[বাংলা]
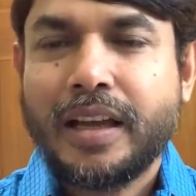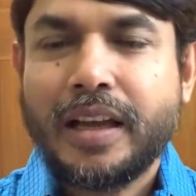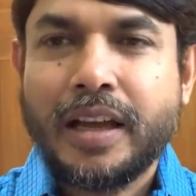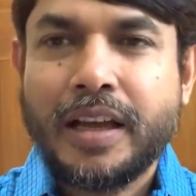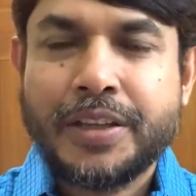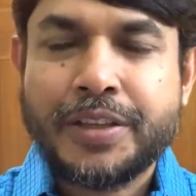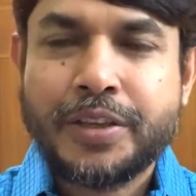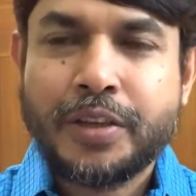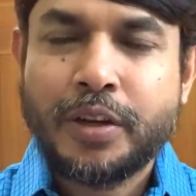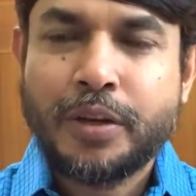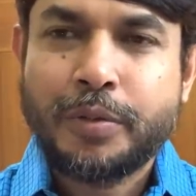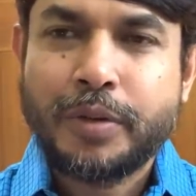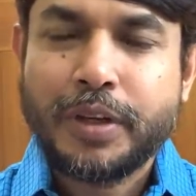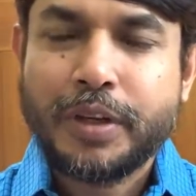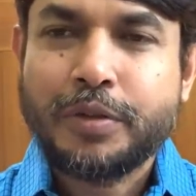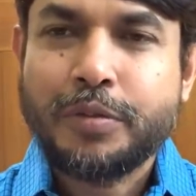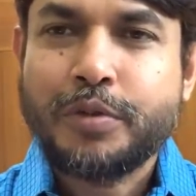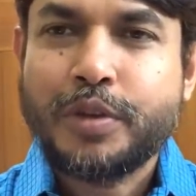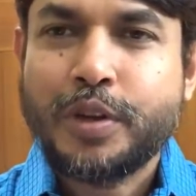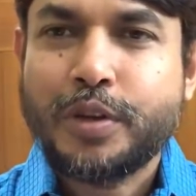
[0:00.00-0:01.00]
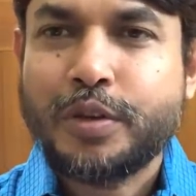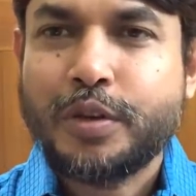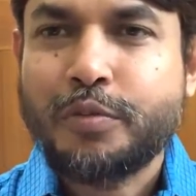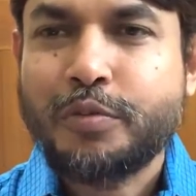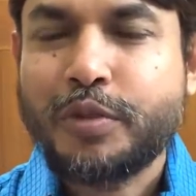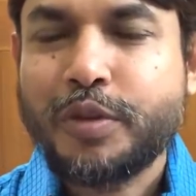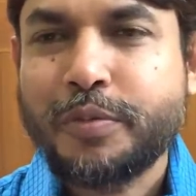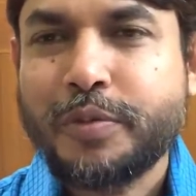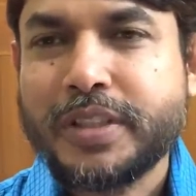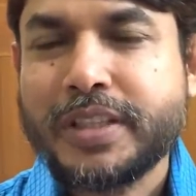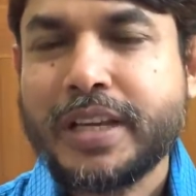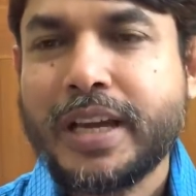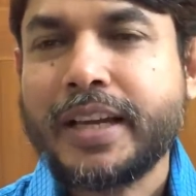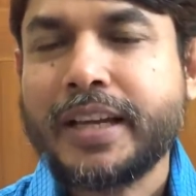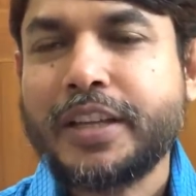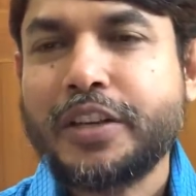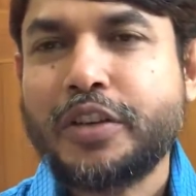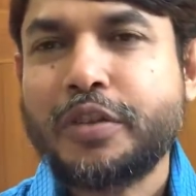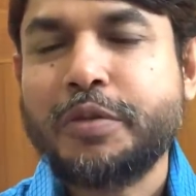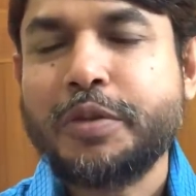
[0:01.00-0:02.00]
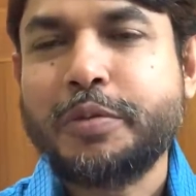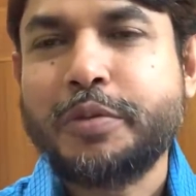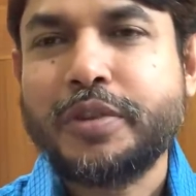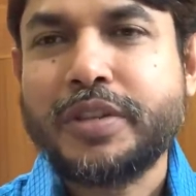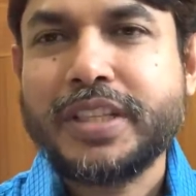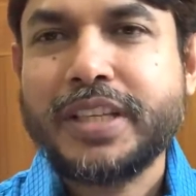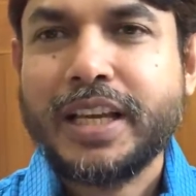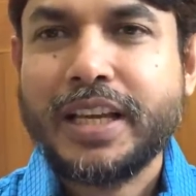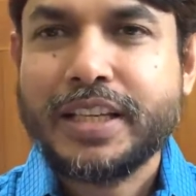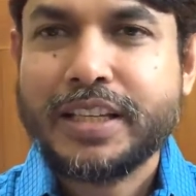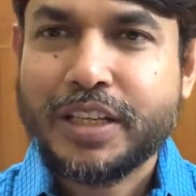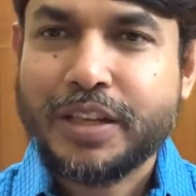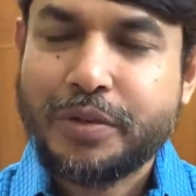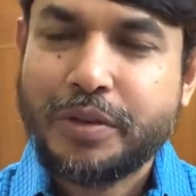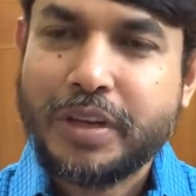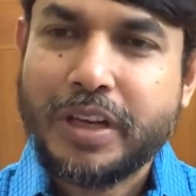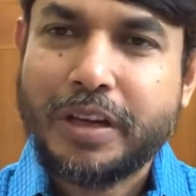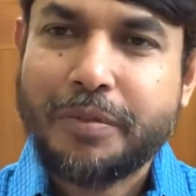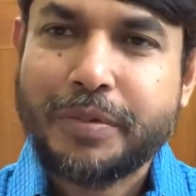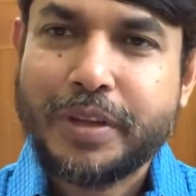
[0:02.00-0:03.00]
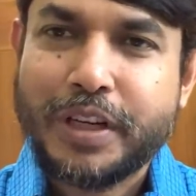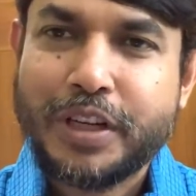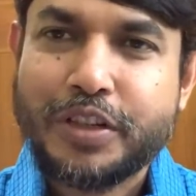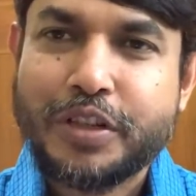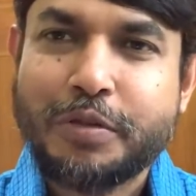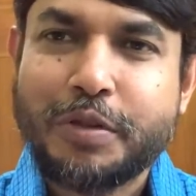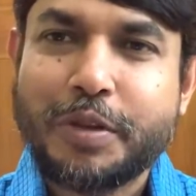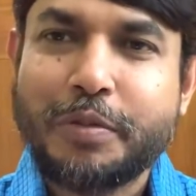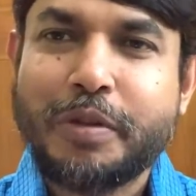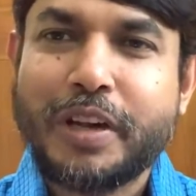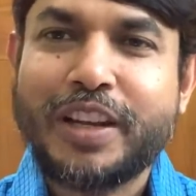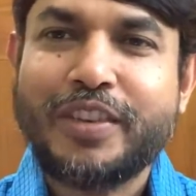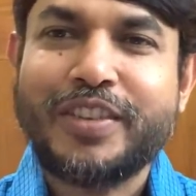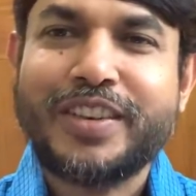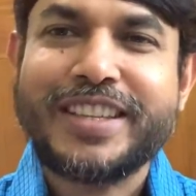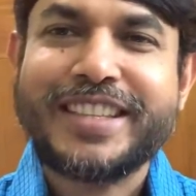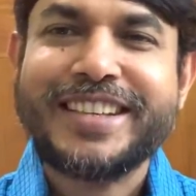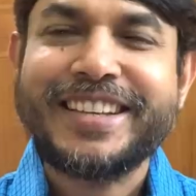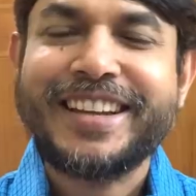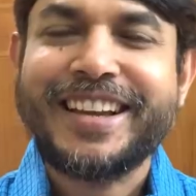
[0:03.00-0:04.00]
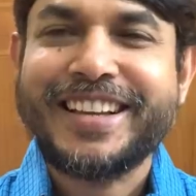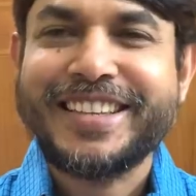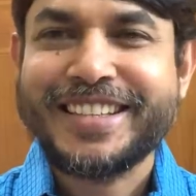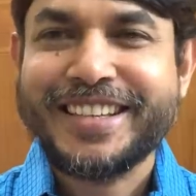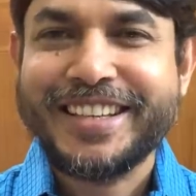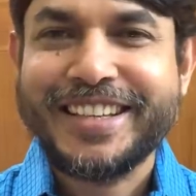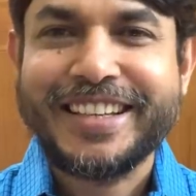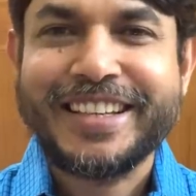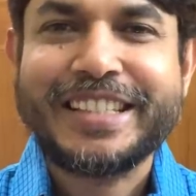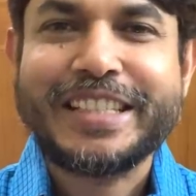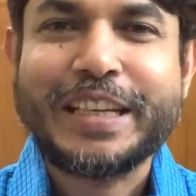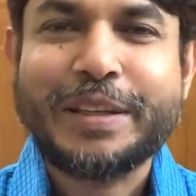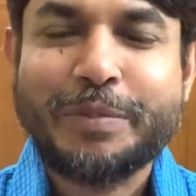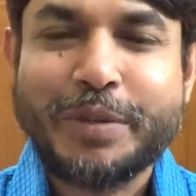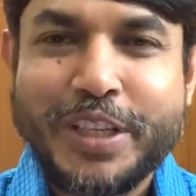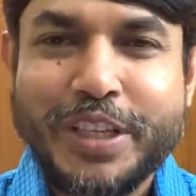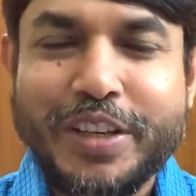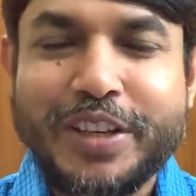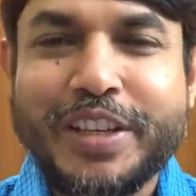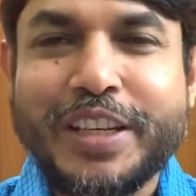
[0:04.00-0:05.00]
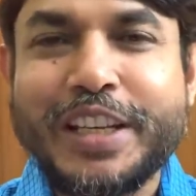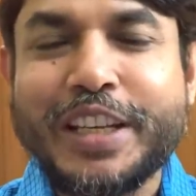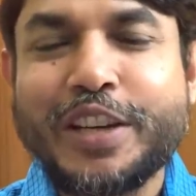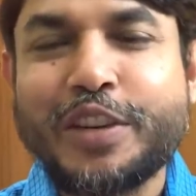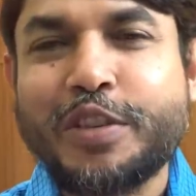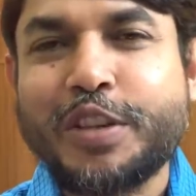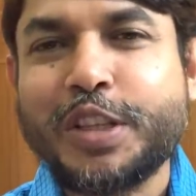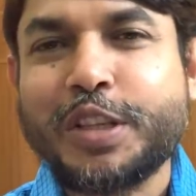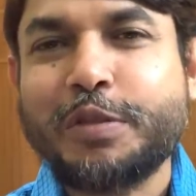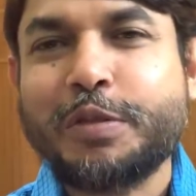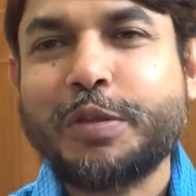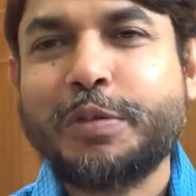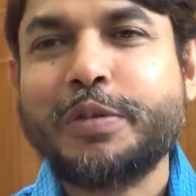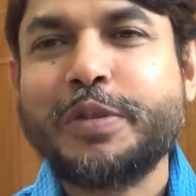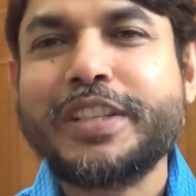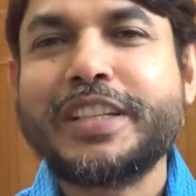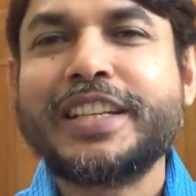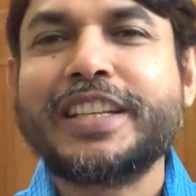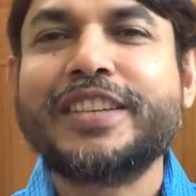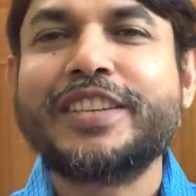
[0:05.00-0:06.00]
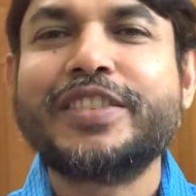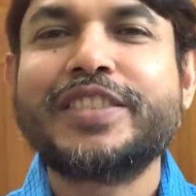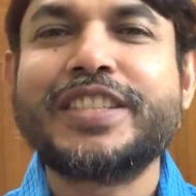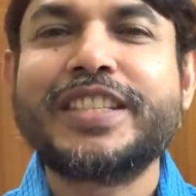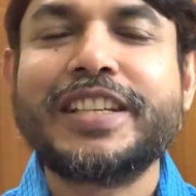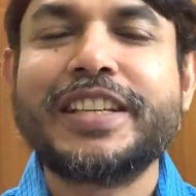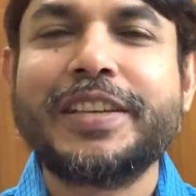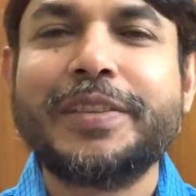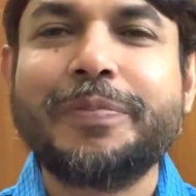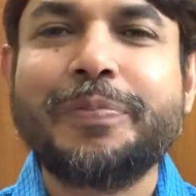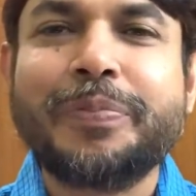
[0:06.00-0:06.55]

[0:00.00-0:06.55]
আসসালামু আলাইকুম ডক্টর মোহাম্মদ জাহাঙ্গীর কবির বলছি আশা করি আপনারা সবাই ভালো আছেন আজকে যে বিষয়টি নিয়ে কথা বলবো সেটা হচ্ছে